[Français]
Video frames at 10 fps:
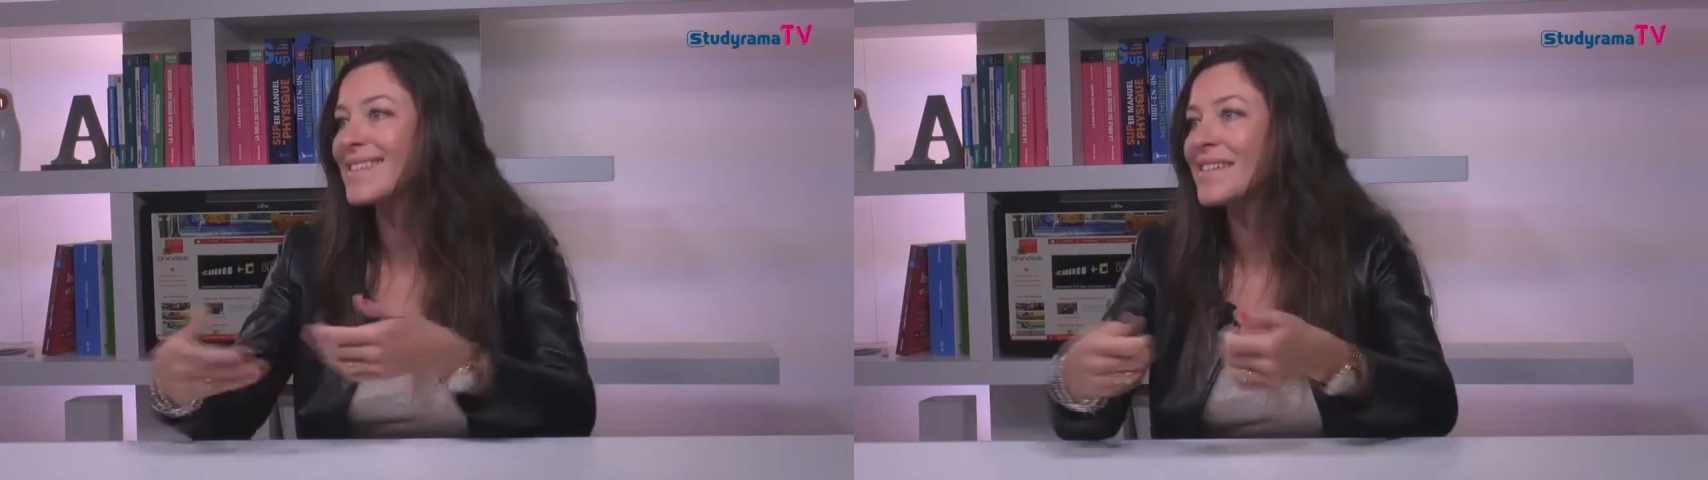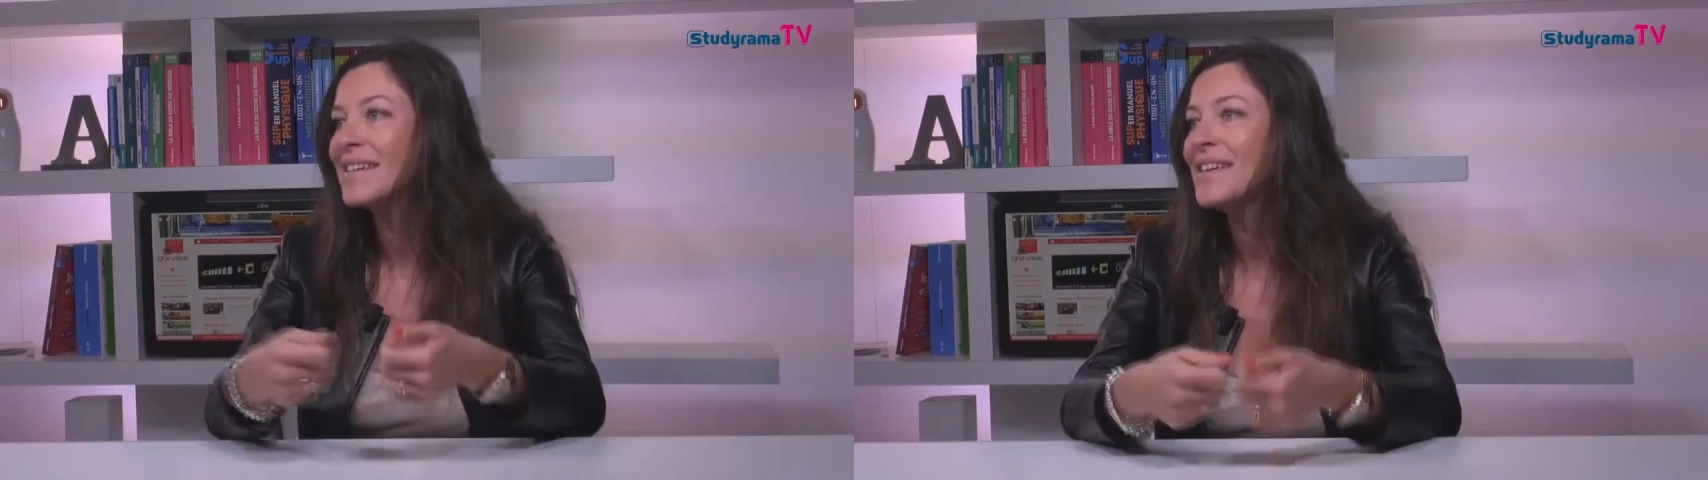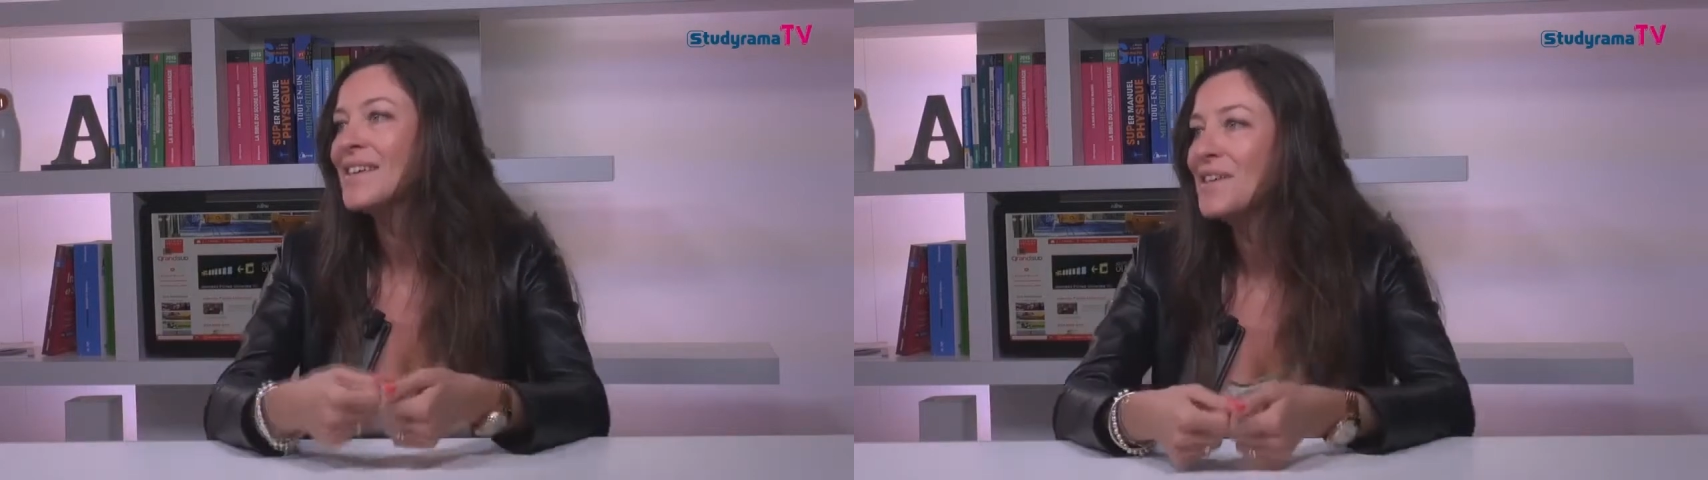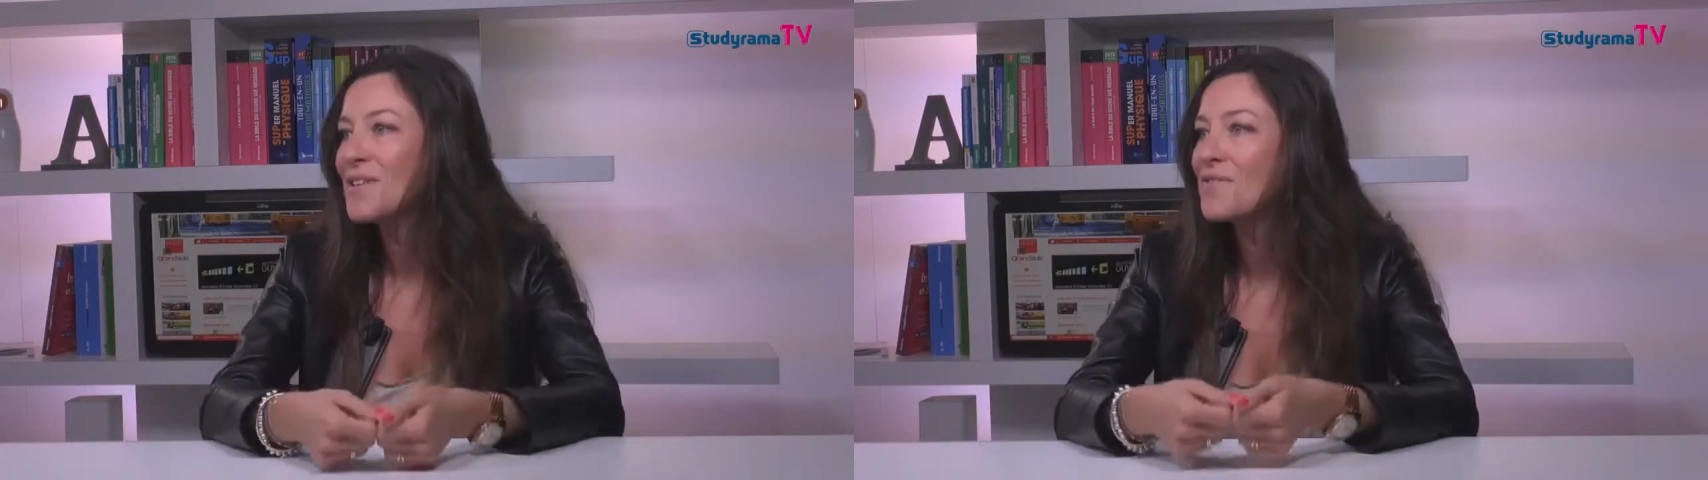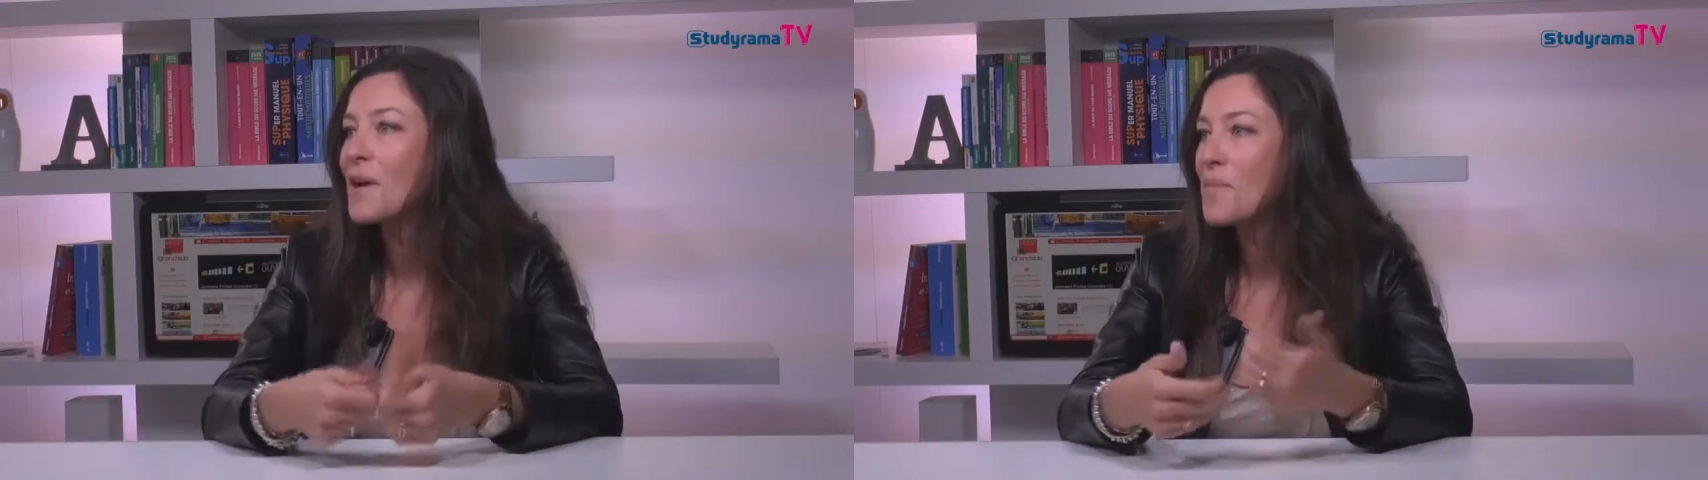
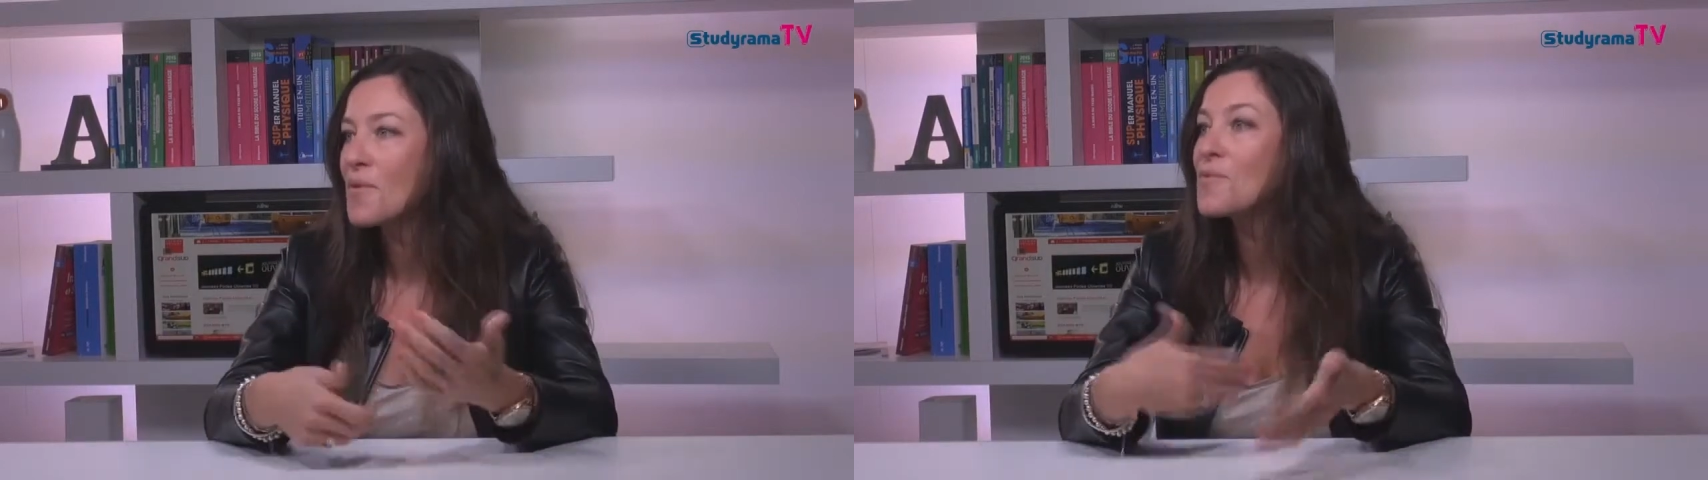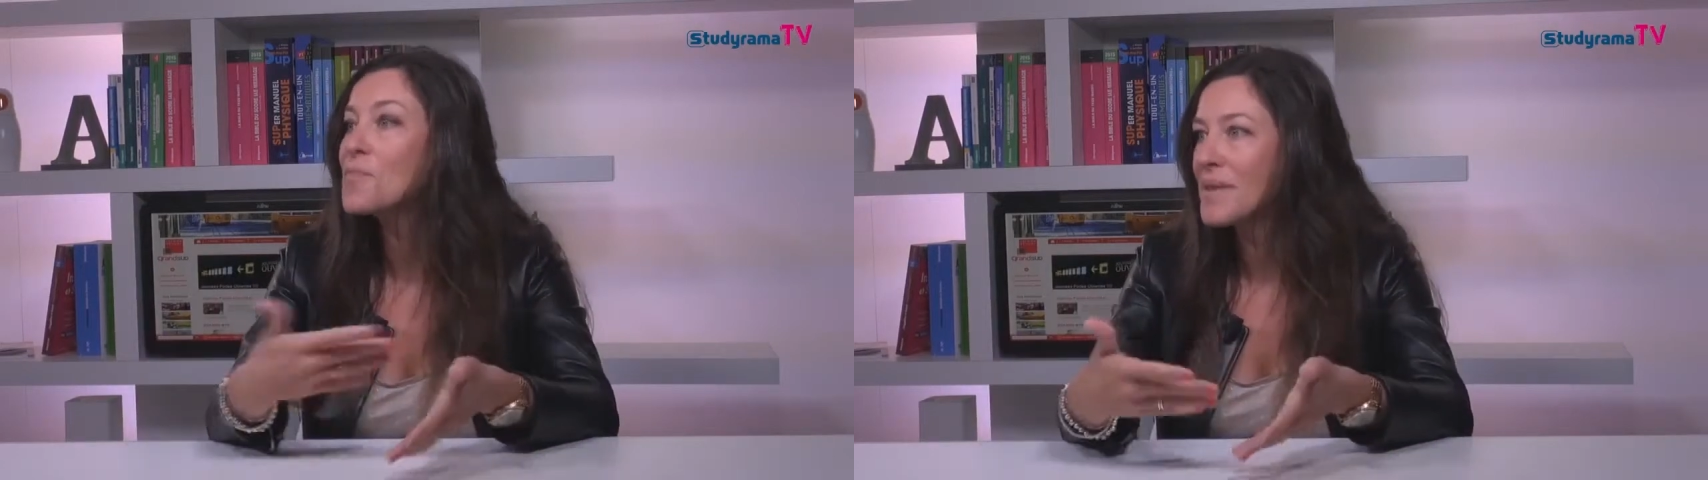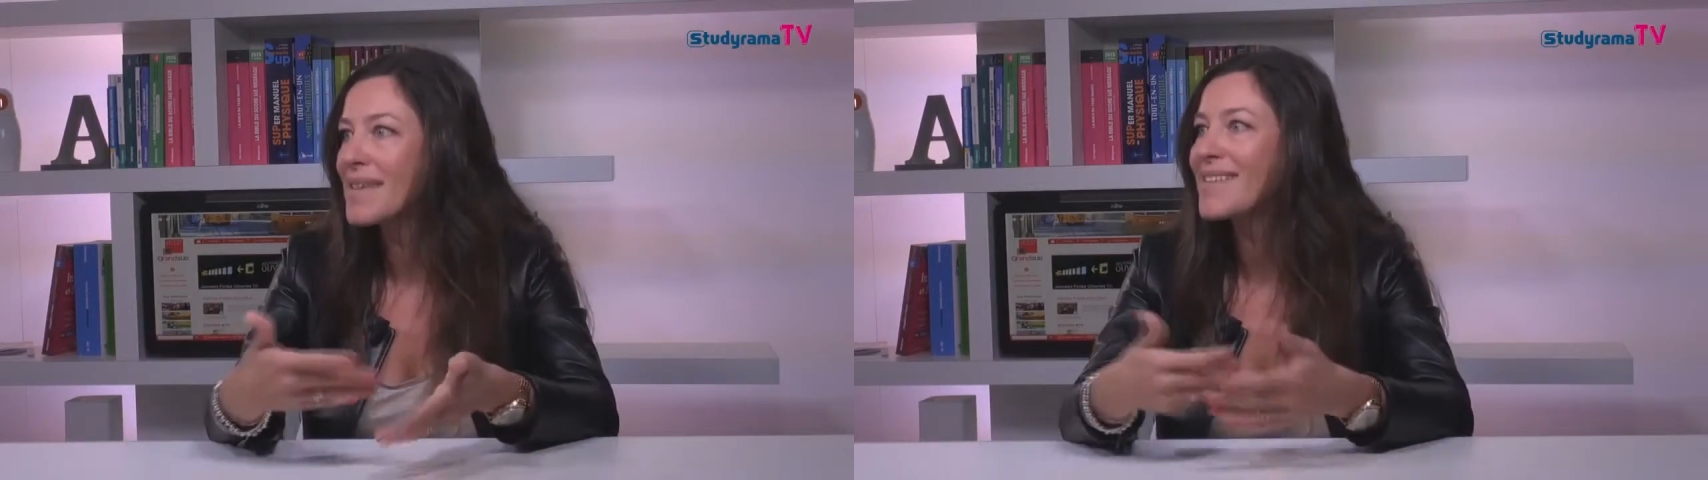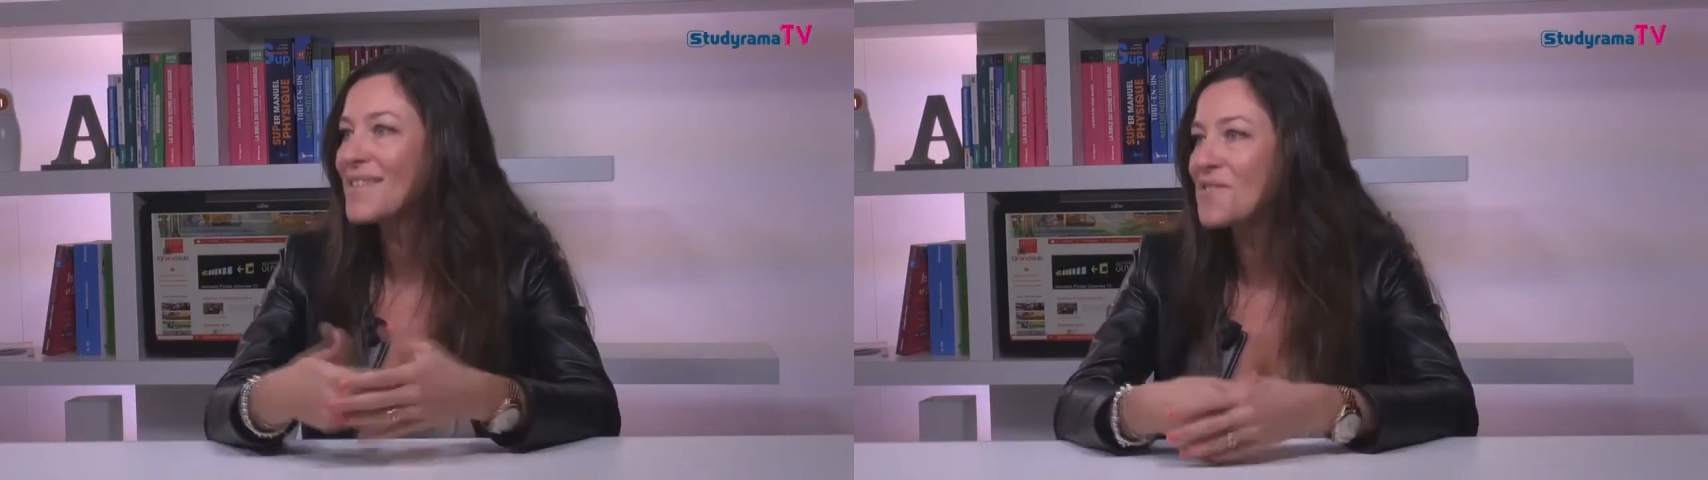euh, vraiment le pied,